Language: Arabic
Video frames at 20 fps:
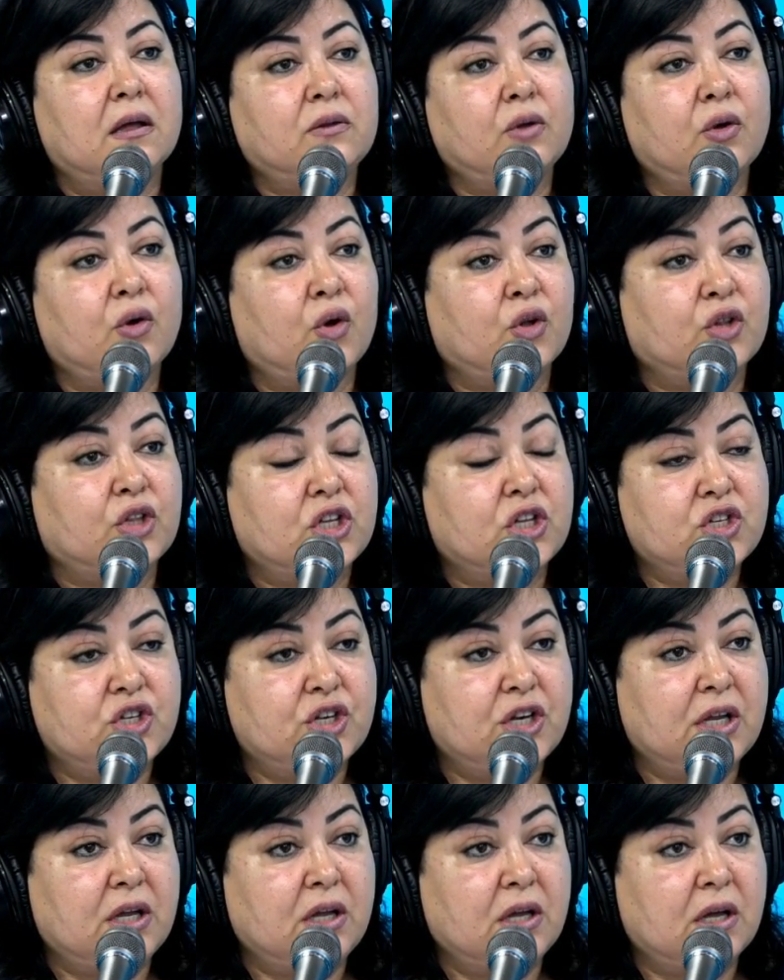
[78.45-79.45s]
تقعد
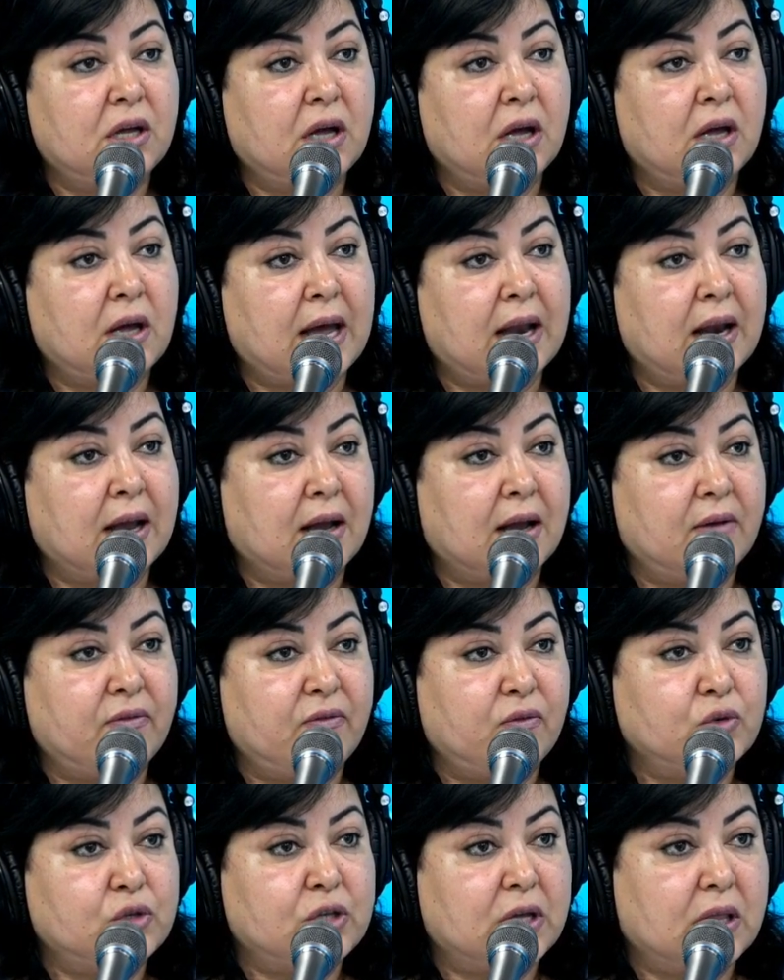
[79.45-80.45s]
تجري على
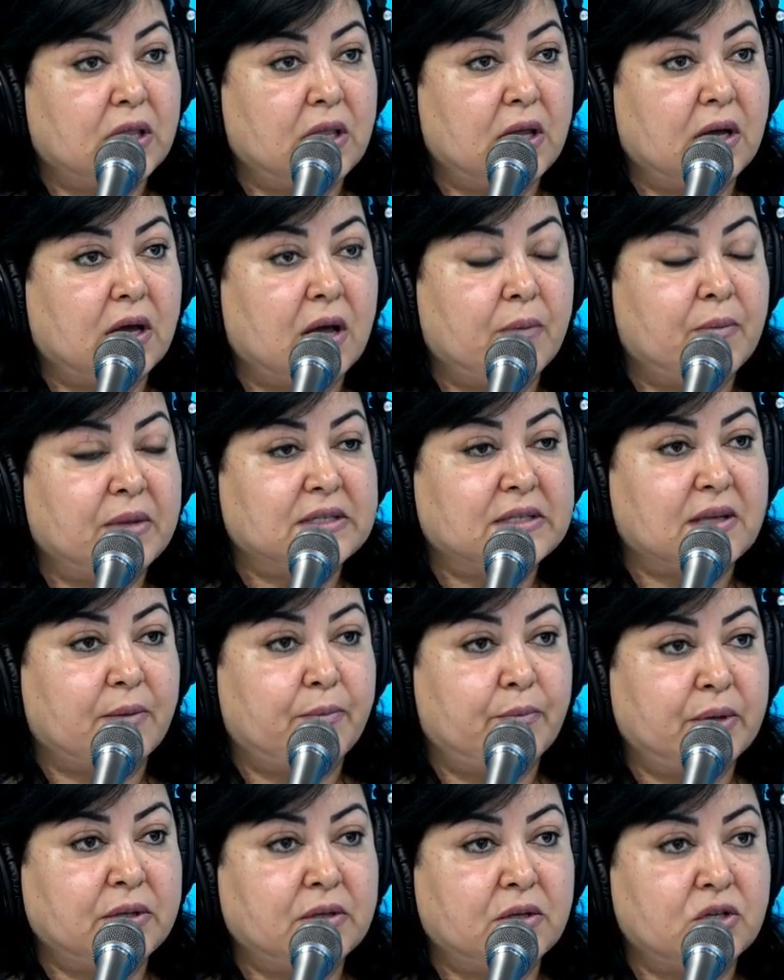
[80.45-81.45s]
الفلوس هذيك ما
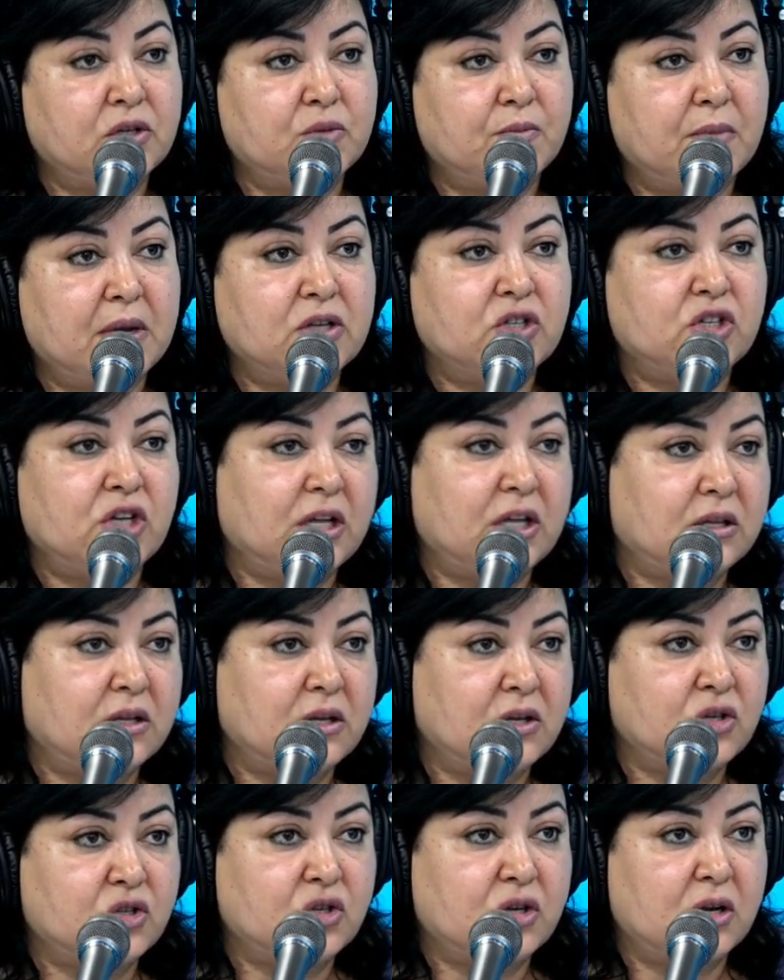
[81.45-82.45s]
تصبتش ما
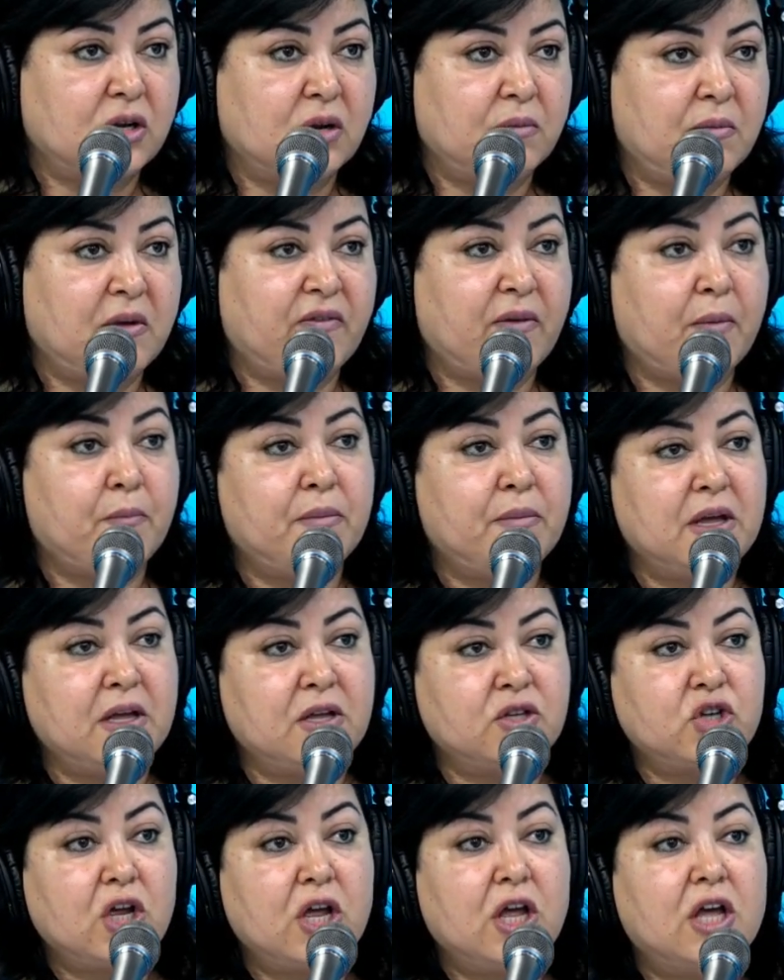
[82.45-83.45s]
جاتش ما
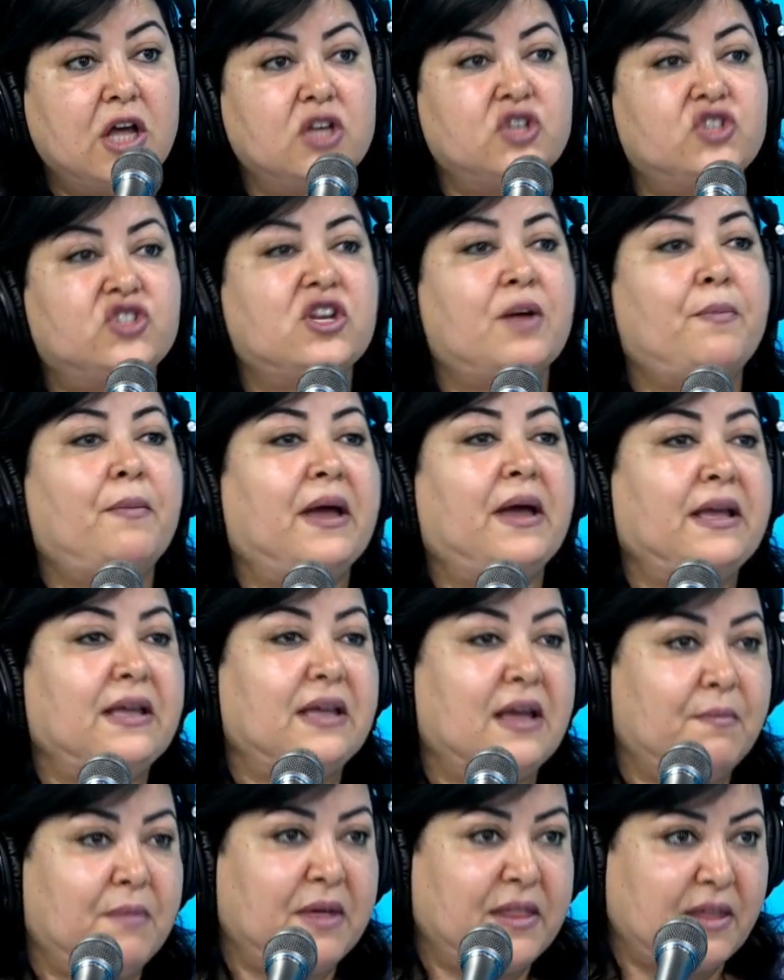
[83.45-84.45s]
فماش
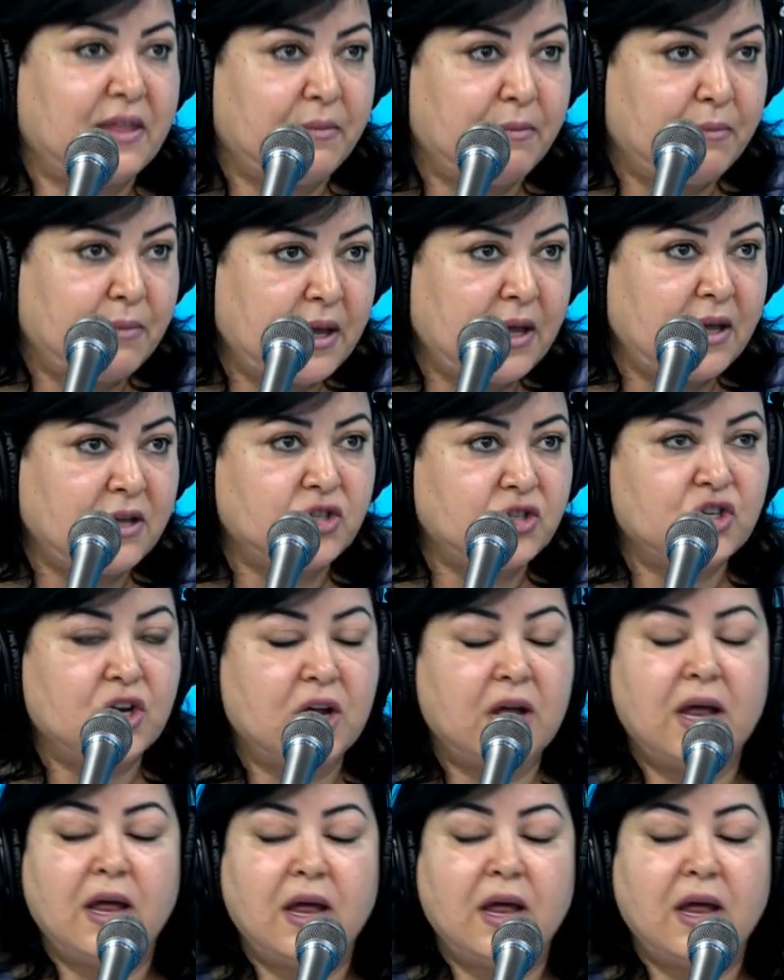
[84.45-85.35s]
الجمعيه ما فماش